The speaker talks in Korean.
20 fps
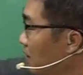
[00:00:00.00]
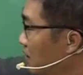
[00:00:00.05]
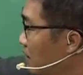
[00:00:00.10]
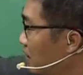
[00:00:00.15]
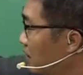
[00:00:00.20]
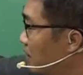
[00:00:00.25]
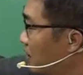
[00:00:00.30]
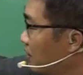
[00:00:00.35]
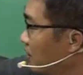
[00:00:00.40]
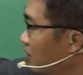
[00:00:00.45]

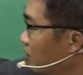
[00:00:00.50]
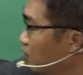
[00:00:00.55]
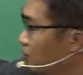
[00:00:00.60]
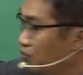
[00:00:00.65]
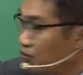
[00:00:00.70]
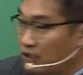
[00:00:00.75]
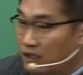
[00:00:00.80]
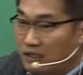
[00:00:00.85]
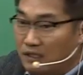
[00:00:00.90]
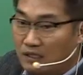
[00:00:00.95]

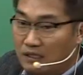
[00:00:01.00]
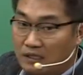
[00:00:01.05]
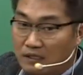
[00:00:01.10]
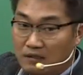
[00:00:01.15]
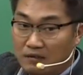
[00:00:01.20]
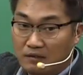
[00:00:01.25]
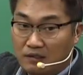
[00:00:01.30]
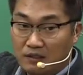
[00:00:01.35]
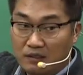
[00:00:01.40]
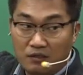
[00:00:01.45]
지어줘야
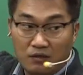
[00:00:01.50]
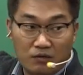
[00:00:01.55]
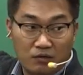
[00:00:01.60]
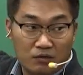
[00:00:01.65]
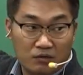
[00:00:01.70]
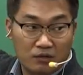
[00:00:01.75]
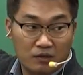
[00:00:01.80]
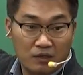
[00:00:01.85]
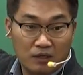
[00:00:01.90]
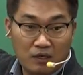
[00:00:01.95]
된다는 거예요.
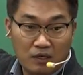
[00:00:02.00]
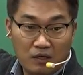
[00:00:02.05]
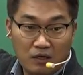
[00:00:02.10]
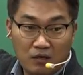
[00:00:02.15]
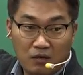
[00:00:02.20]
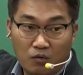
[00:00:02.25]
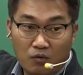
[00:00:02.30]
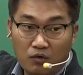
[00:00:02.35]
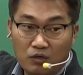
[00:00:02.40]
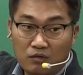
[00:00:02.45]
결론을.
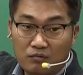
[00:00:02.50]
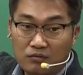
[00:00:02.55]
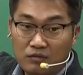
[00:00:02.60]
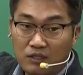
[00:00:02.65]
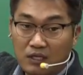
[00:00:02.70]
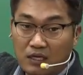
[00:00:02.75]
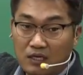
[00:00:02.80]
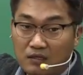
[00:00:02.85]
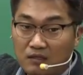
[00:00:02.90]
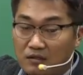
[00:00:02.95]
오늘
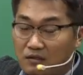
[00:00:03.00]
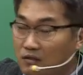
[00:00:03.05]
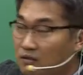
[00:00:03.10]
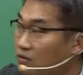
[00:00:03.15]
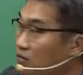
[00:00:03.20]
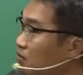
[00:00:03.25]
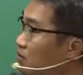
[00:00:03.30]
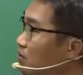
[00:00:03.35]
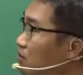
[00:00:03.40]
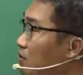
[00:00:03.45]
문제 같은
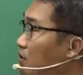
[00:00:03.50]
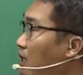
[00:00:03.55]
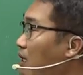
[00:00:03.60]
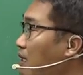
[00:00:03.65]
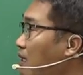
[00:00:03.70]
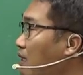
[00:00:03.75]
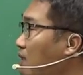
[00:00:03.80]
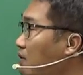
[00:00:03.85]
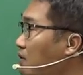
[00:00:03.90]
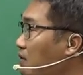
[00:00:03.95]
경우는
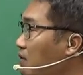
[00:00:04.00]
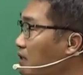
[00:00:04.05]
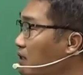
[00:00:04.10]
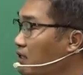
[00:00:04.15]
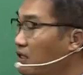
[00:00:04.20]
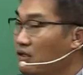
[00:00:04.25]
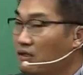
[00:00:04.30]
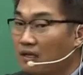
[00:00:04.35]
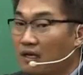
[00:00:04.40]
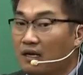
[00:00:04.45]
타당성이
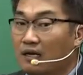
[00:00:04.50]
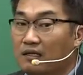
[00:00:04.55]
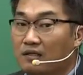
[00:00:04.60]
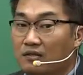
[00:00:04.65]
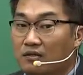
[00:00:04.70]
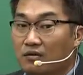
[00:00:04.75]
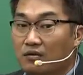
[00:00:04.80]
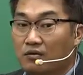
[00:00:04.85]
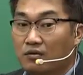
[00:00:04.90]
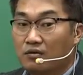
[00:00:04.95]
있다라는
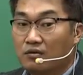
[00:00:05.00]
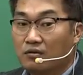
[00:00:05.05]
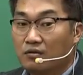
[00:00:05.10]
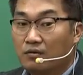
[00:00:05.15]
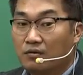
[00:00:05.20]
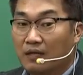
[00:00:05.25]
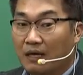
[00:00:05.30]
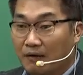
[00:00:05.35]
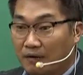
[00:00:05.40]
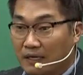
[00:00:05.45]

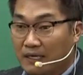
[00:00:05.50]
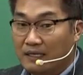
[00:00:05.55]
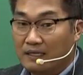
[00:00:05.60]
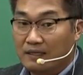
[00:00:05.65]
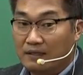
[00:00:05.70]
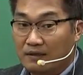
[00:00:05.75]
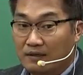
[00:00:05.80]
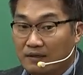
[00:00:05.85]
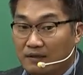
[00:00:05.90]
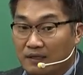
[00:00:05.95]
결론으로 나와야
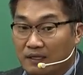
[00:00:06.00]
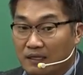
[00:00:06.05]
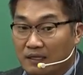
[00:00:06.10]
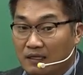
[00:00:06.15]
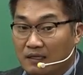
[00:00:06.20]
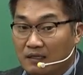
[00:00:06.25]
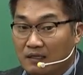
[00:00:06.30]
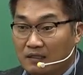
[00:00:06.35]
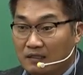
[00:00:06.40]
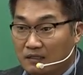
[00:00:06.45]
돼요.
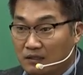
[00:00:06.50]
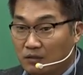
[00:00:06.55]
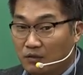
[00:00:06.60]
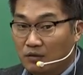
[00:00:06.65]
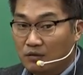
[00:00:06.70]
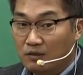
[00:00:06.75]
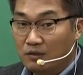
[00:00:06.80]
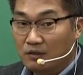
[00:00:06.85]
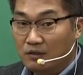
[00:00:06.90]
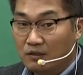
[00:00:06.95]

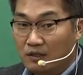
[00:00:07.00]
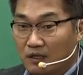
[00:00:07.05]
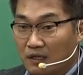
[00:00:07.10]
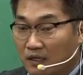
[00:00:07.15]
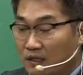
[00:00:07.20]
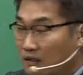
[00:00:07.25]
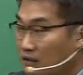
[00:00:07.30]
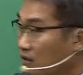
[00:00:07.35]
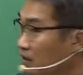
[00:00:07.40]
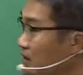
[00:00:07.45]
의도는.
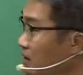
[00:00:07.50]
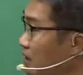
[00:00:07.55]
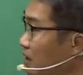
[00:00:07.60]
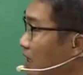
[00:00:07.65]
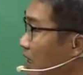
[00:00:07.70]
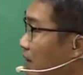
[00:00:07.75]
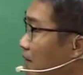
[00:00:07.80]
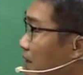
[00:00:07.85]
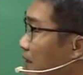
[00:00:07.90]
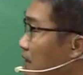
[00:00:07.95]
근데 이제
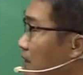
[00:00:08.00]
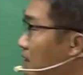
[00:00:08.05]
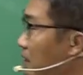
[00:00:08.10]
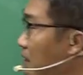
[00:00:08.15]
답안을